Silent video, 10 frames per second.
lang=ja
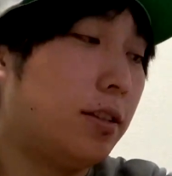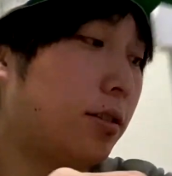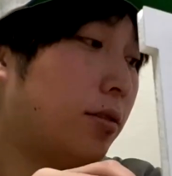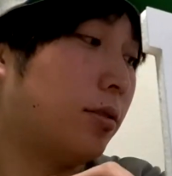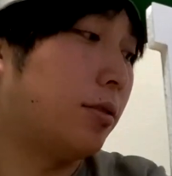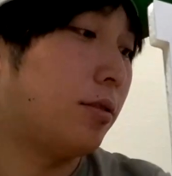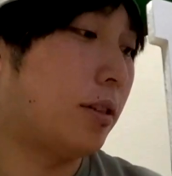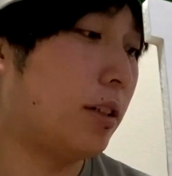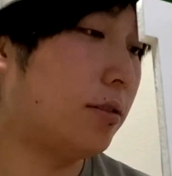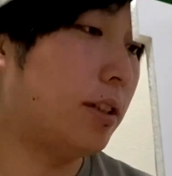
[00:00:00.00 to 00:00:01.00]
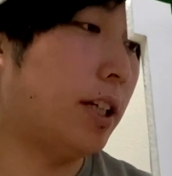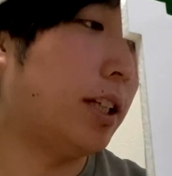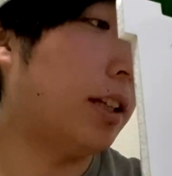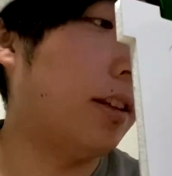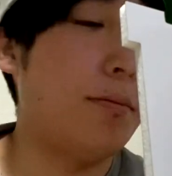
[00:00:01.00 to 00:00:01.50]
ちょっとストラックナイン
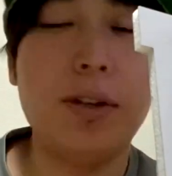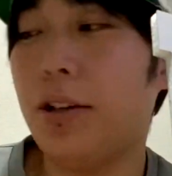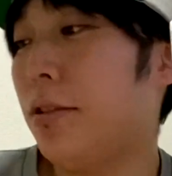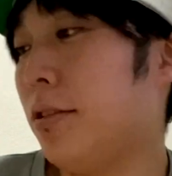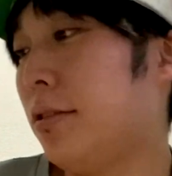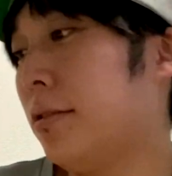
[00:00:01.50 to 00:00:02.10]
やってみよ